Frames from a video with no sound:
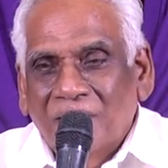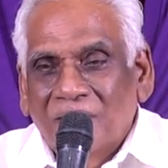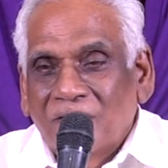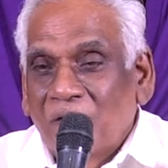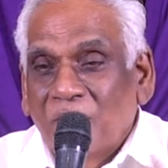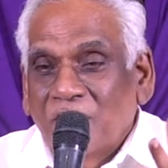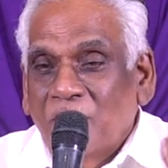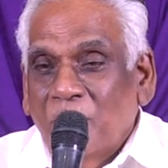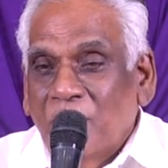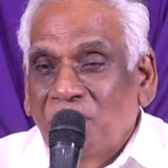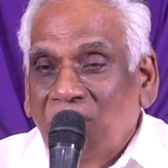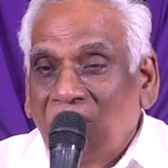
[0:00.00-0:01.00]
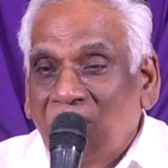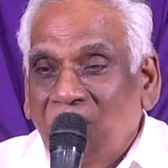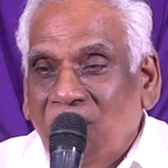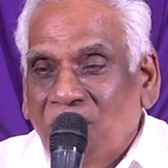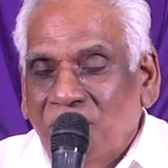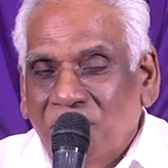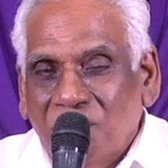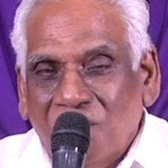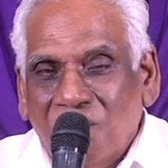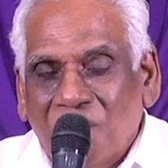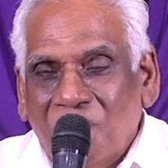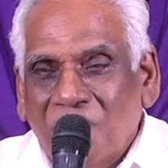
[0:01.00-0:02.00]
సమస్య పరిష్కారం కాదు
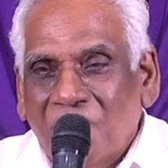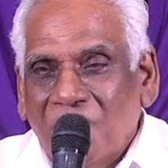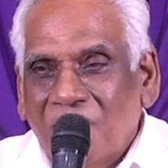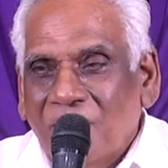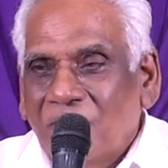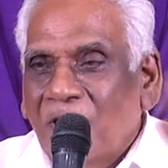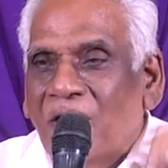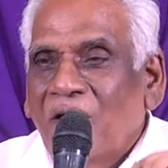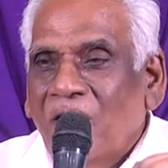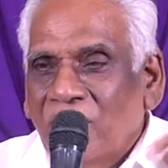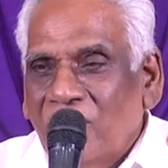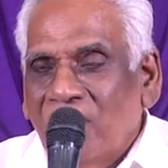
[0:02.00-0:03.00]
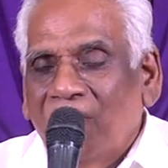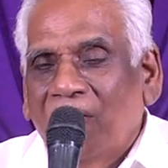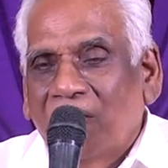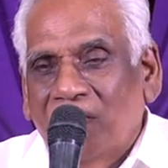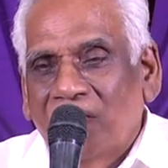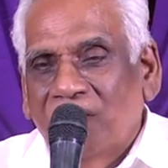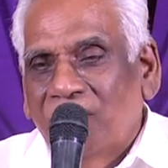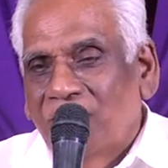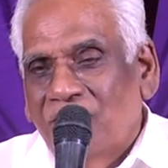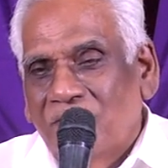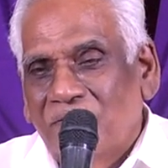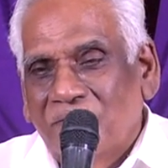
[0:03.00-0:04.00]
దానికి ఆన్సర్ అక్కడే
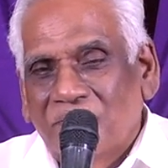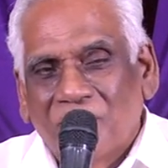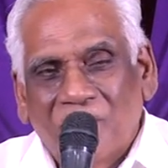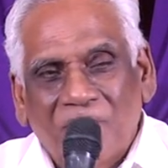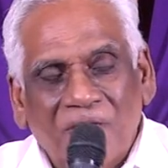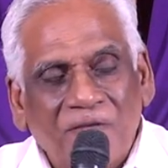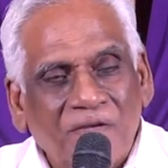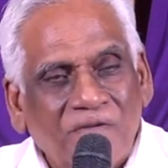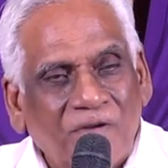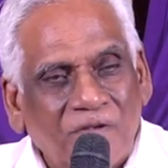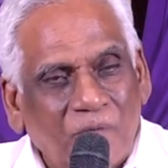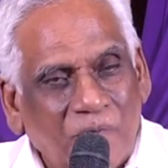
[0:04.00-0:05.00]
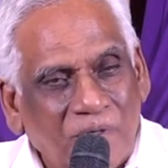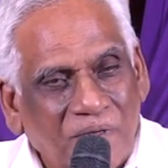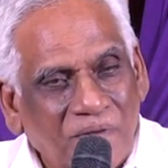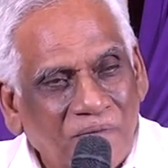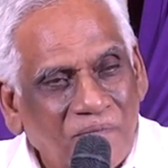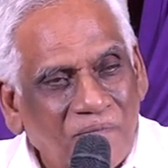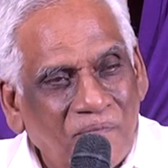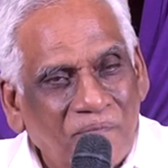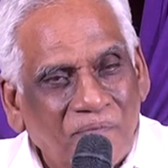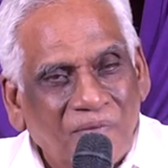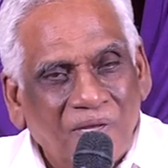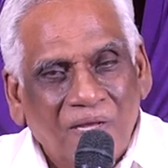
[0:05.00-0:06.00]
చేశాడు ఏం చేశాడు చెప్పండి
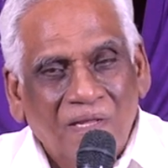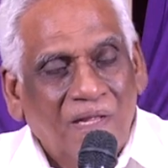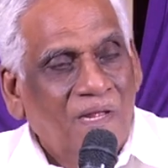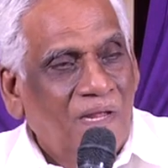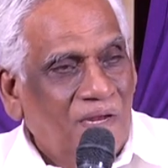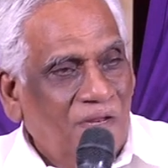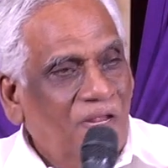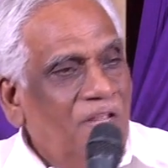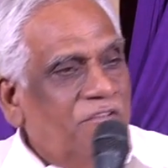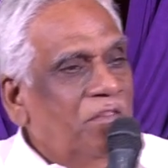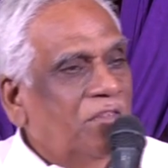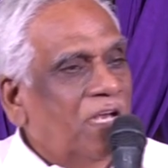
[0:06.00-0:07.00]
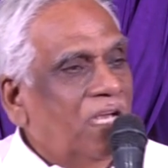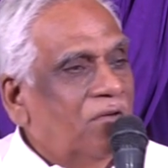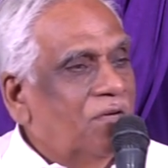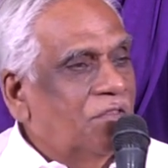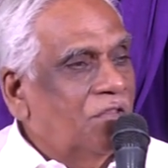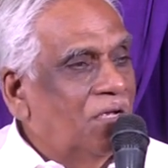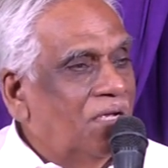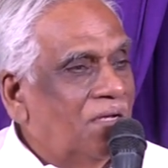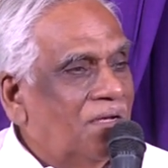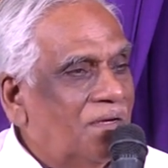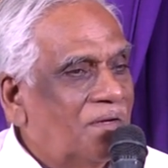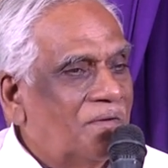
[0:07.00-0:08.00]
నీ చింత యావత్తు
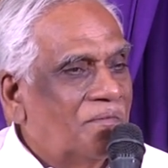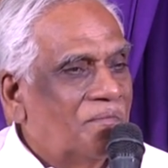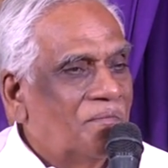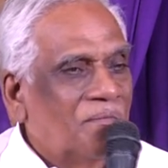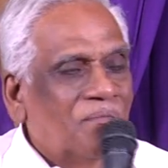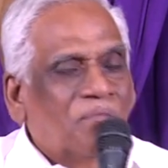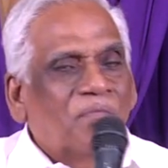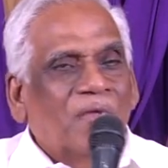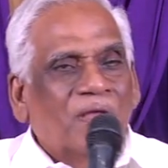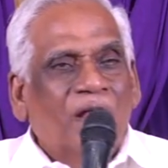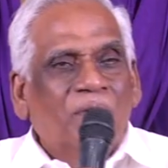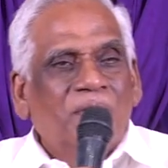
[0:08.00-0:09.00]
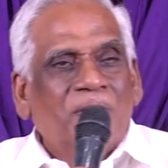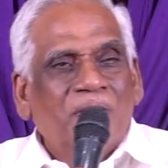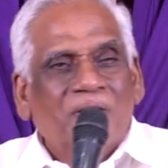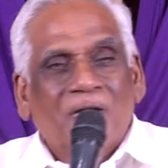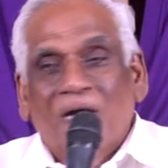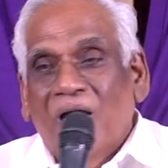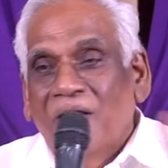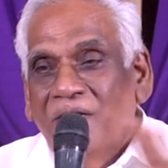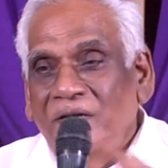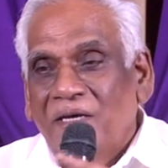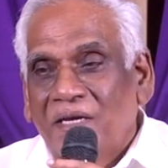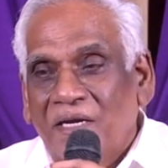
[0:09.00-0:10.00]
నా మీద
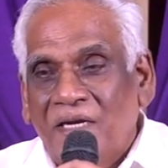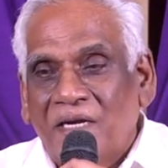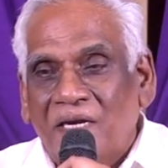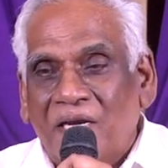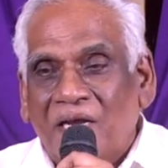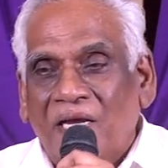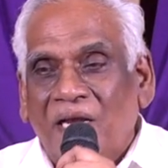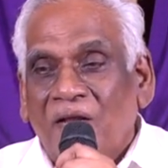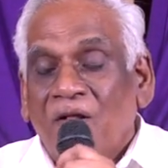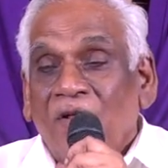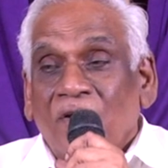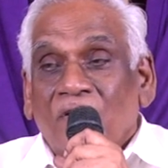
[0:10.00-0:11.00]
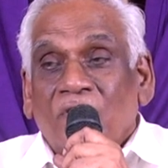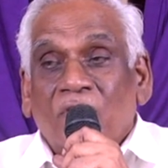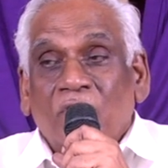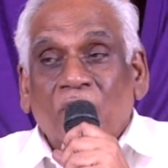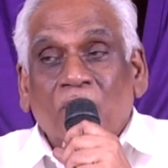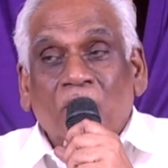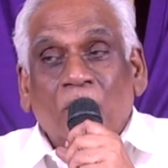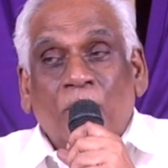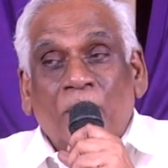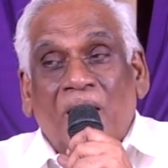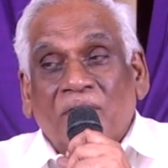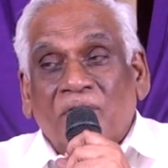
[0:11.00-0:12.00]
అంటే ఏంటంటే నువ్వు
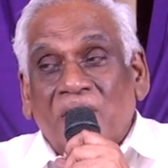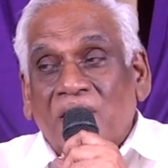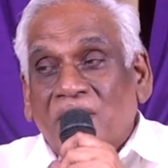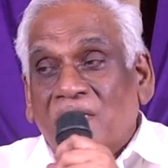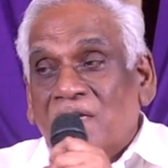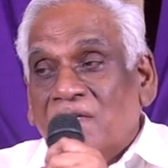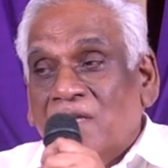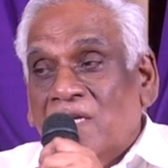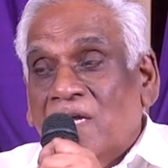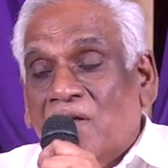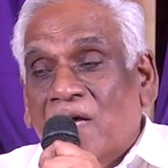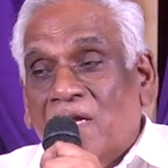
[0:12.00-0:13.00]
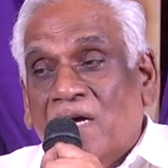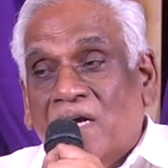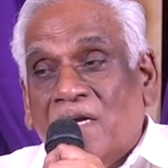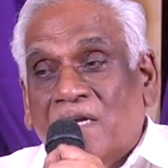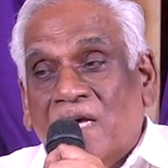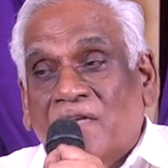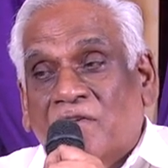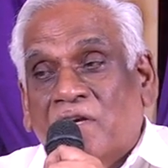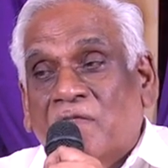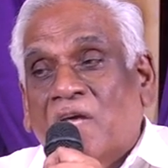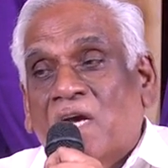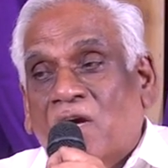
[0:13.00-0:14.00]
ప్రార్థన చేస్తున్న దానికంటే
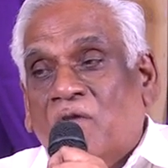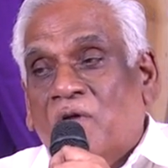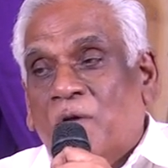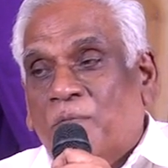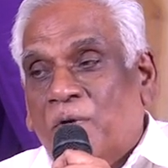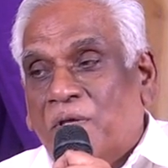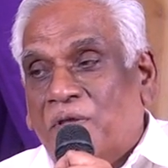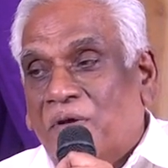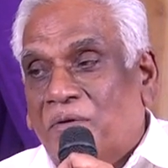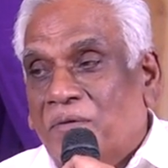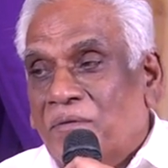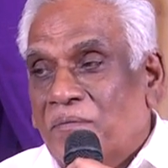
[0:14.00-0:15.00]
చింత ఎక్కువైపోయింది నీకు